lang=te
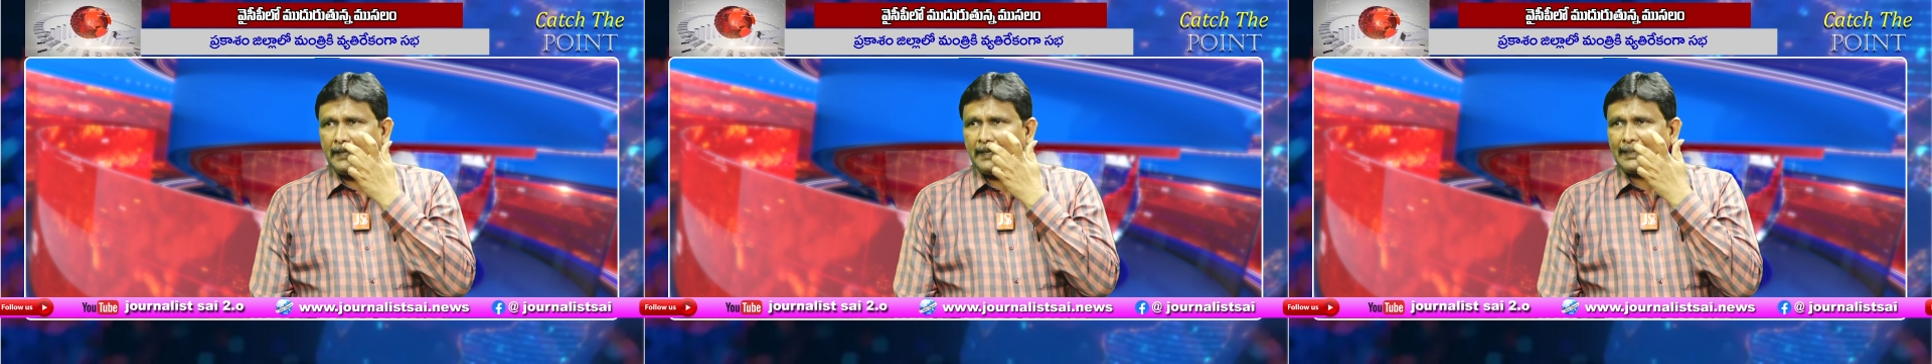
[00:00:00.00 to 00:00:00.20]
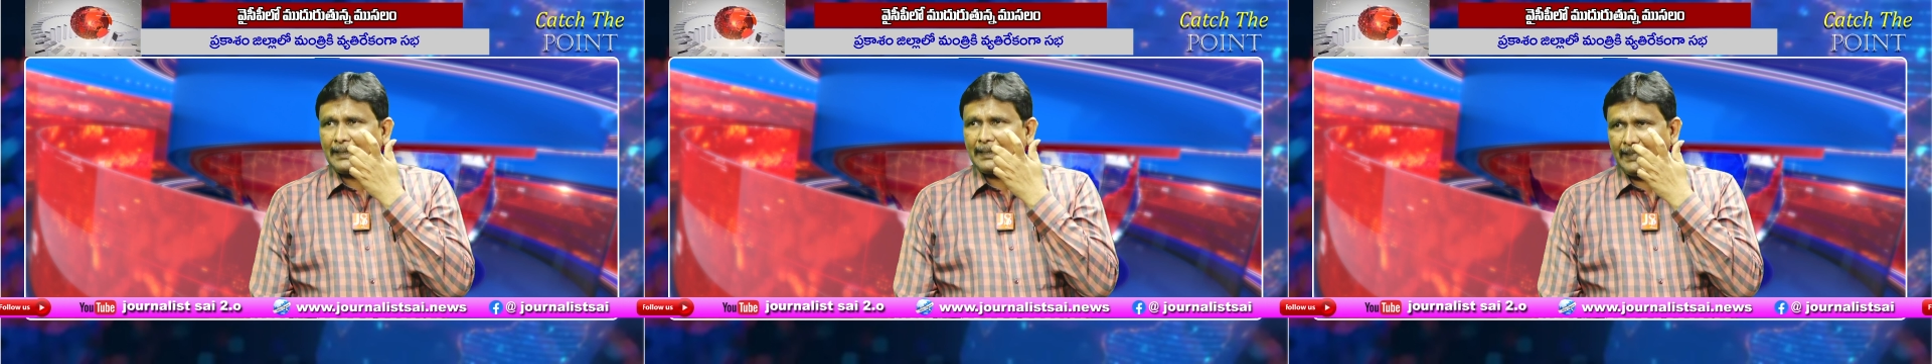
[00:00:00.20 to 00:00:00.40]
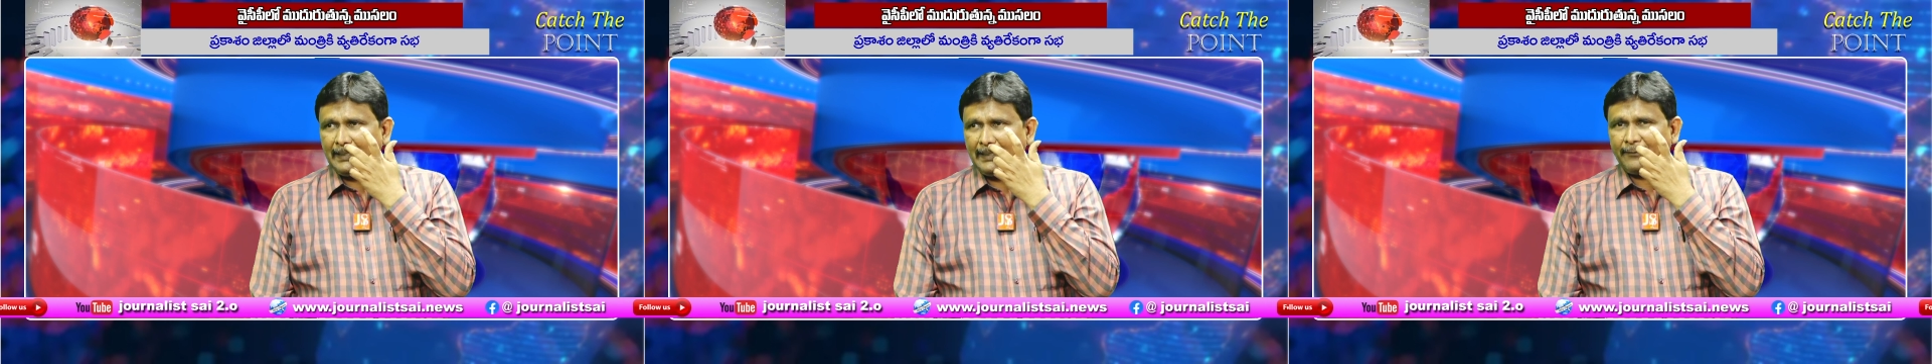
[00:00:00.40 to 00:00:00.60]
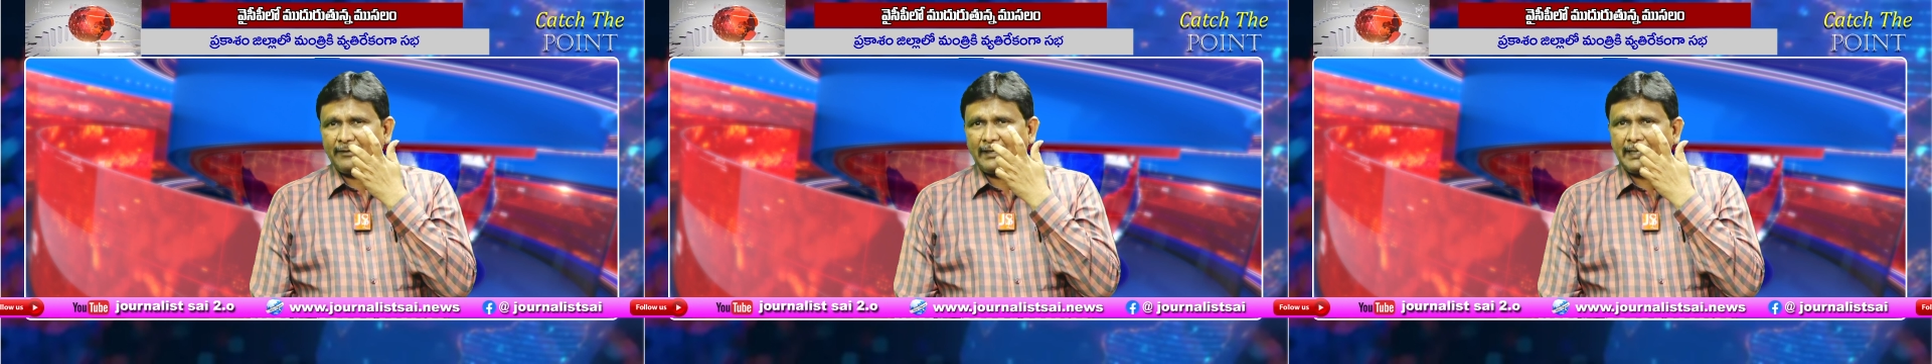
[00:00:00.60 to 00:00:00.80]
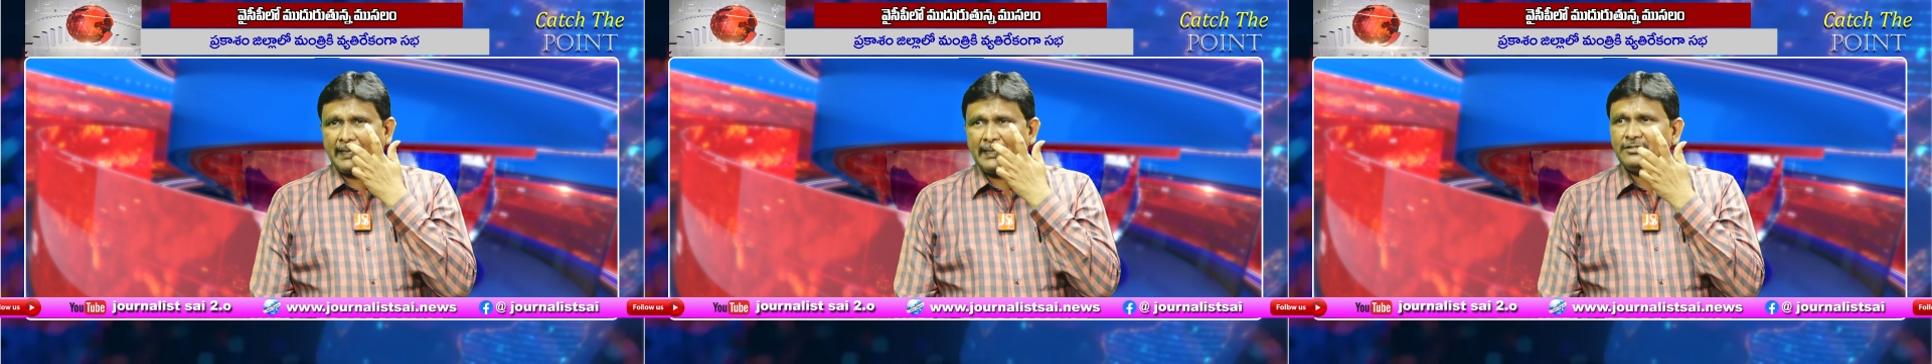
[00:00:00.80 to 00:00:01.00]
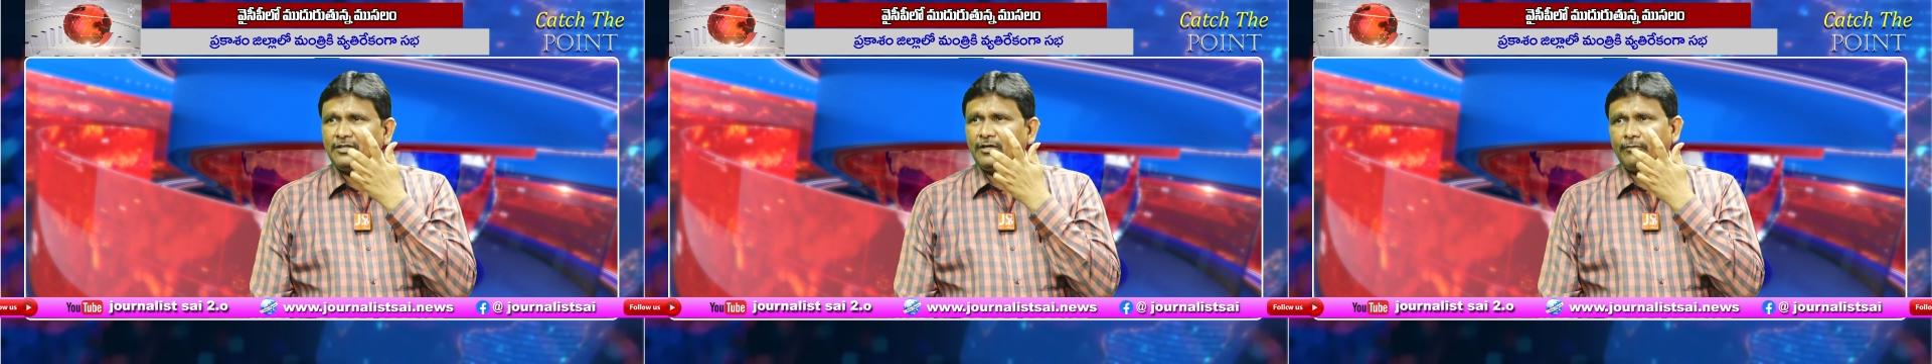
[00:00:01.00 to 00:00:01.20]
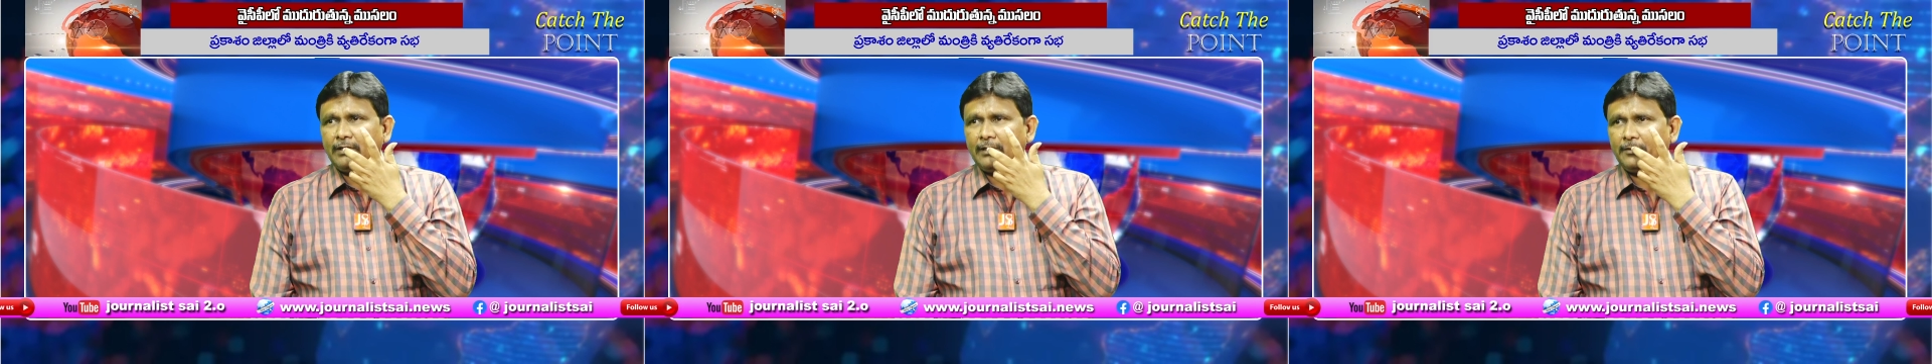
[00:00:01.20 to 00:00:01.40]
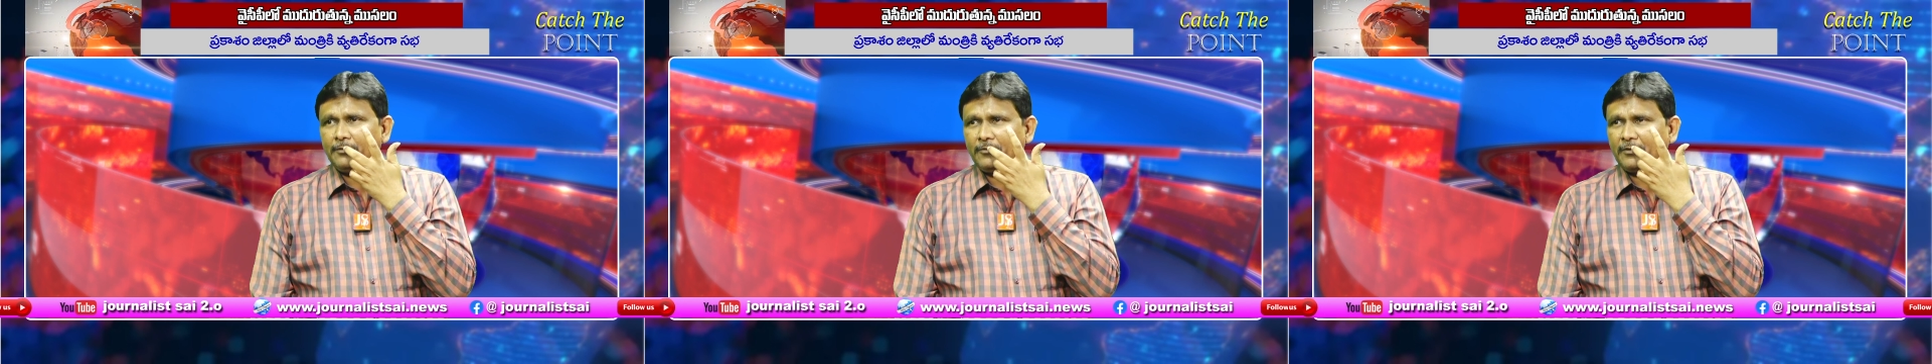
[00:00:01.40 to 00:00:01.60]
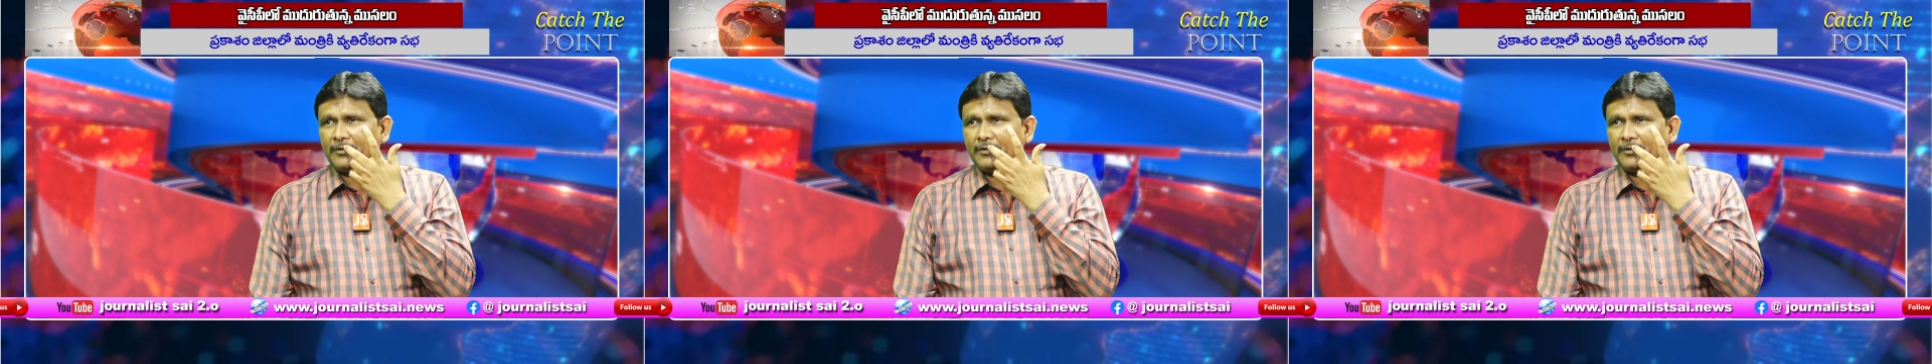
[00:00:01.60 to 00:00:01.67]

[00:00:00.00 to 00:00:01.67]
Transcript: అట్లాగే ఎవరి రేంజ్లో వాళ్ళు